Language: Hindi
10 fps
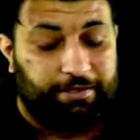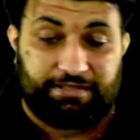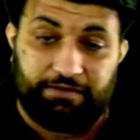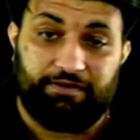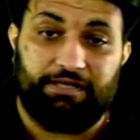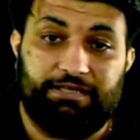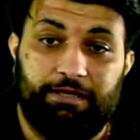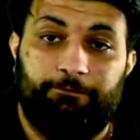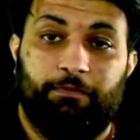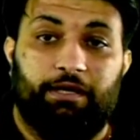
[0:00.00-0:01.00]
इसी वजह
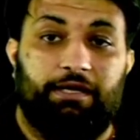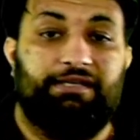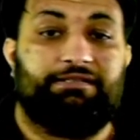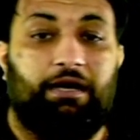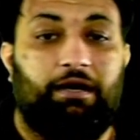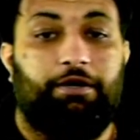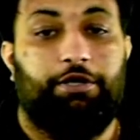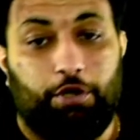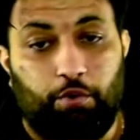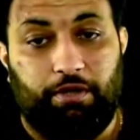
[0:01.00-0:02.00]
से इसका
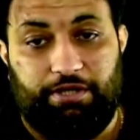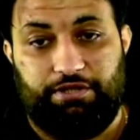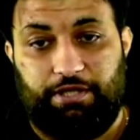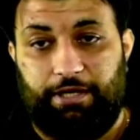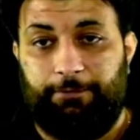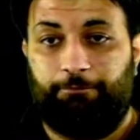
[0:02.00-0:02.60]
ड्यूल नेचर